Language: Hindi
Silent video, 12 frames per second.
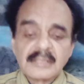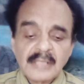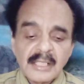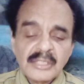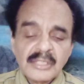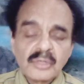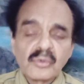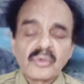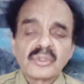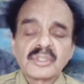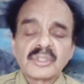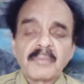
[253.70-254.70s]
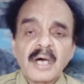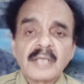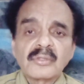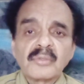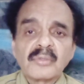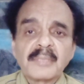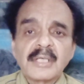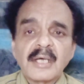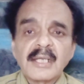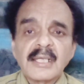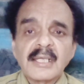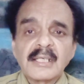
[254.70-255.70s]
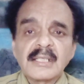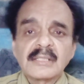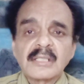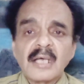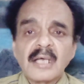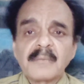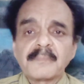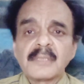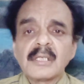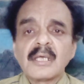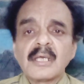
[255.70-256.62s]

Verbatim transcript: सारे शकूक व शुबहत को मिटाने के लिए जनाब